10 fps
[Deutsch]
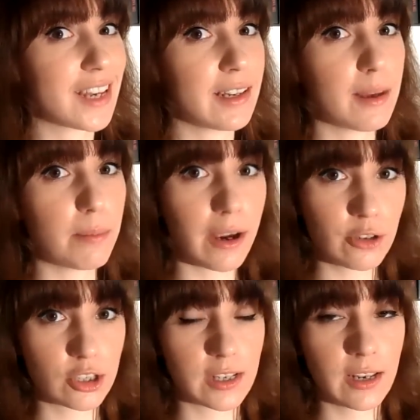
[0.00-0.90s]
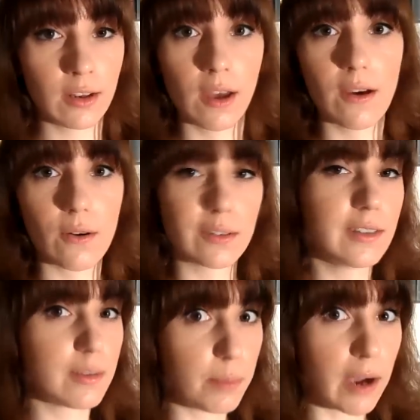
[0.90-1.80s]
er in der Bank steht und
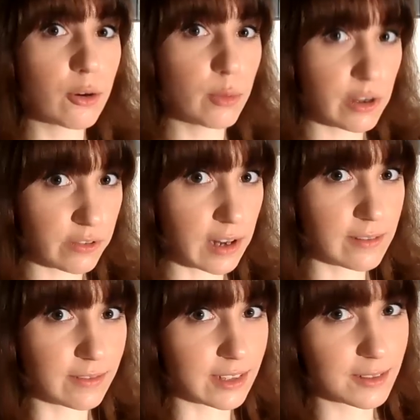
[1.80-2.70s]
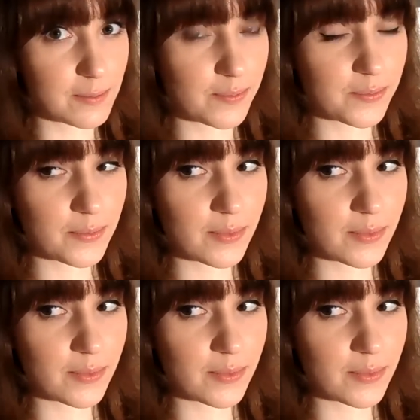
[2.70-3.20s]
diese Bank überfallen wird.